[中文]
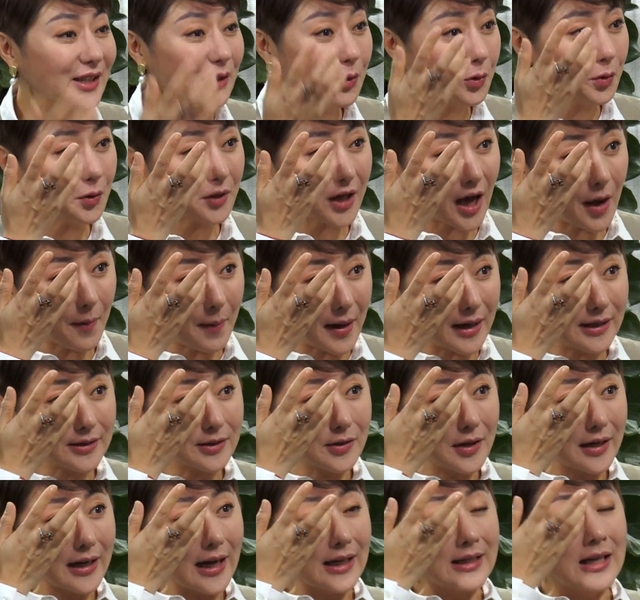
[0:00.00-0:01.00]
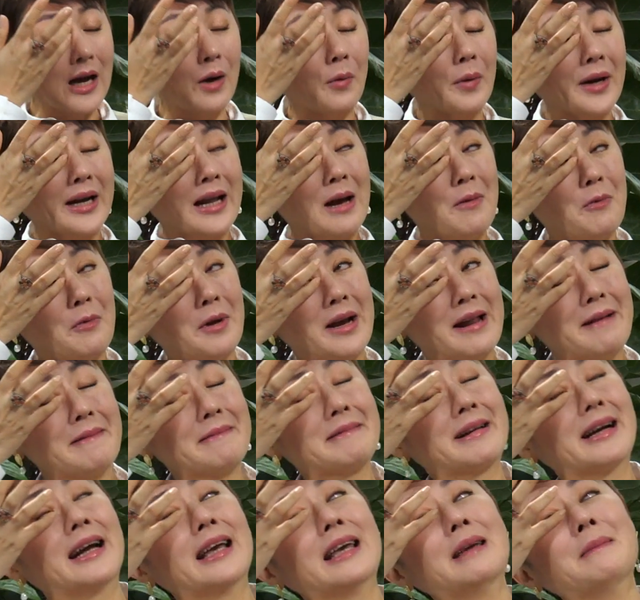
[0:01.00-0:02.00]
你哭到一半，真的刚才威廉威
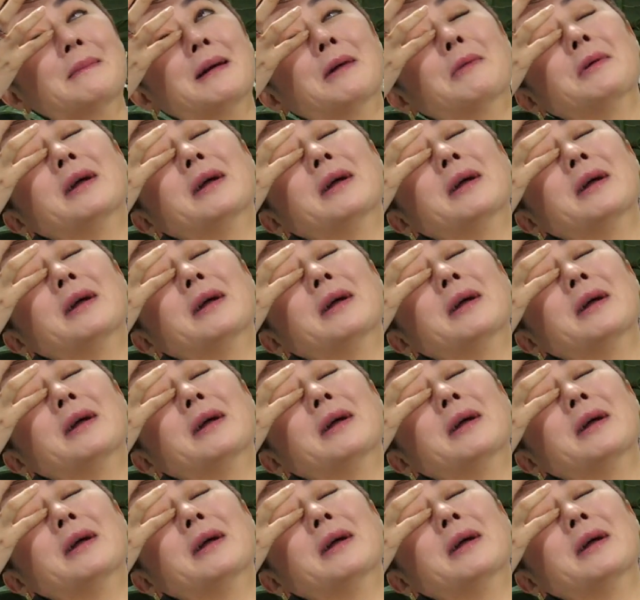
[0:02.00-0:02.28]
廉可以吗？